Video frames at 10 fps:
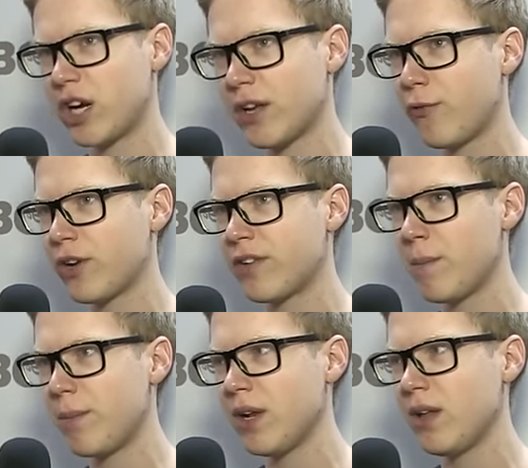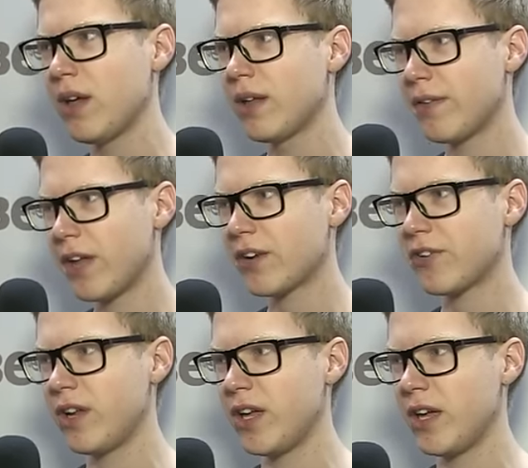So auch der League of
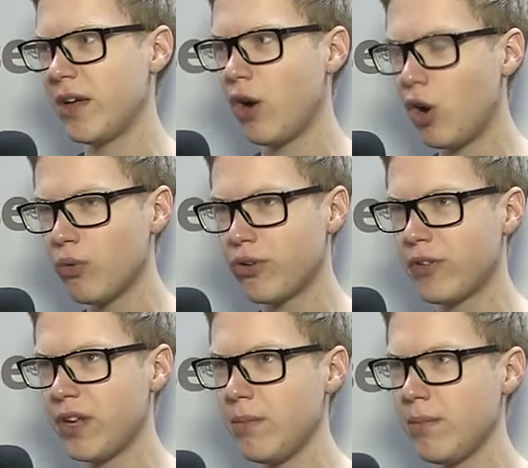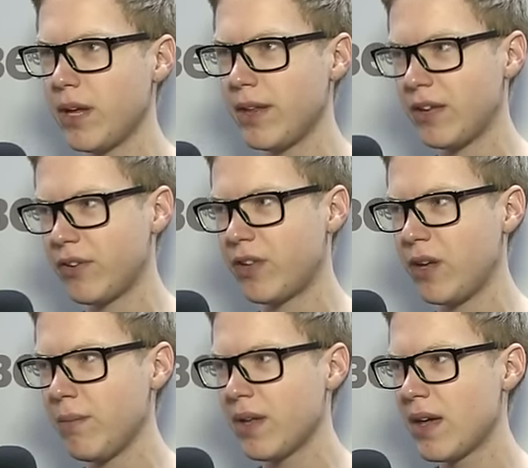Legends-Profi Johann Klei
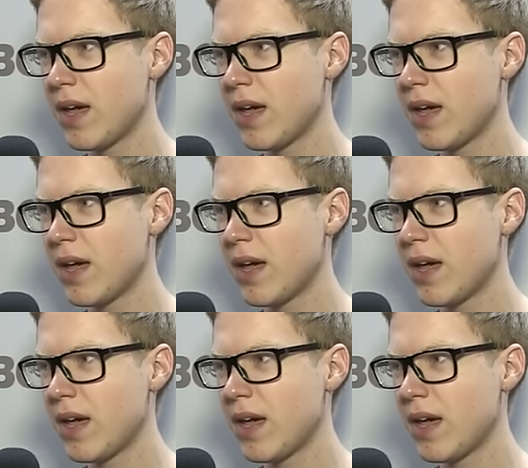Olsson.